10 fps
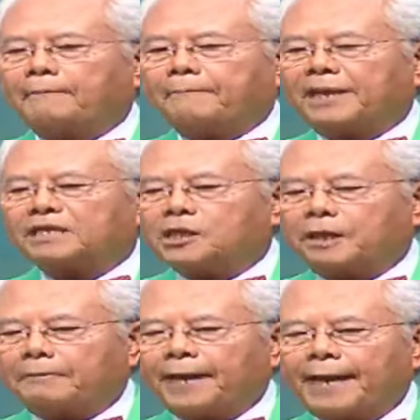preacher
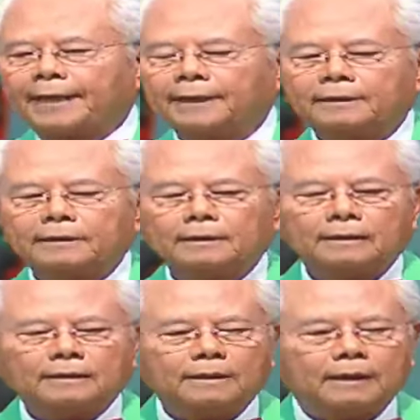pa
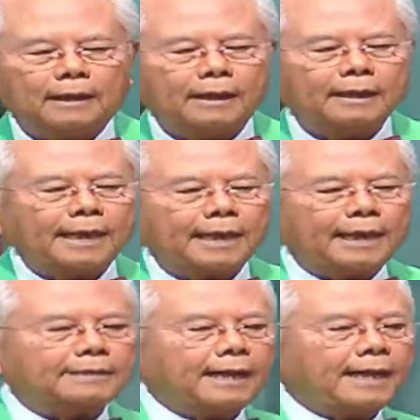ha, ng El
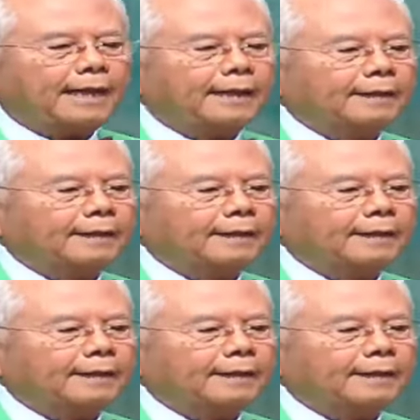Shaddai.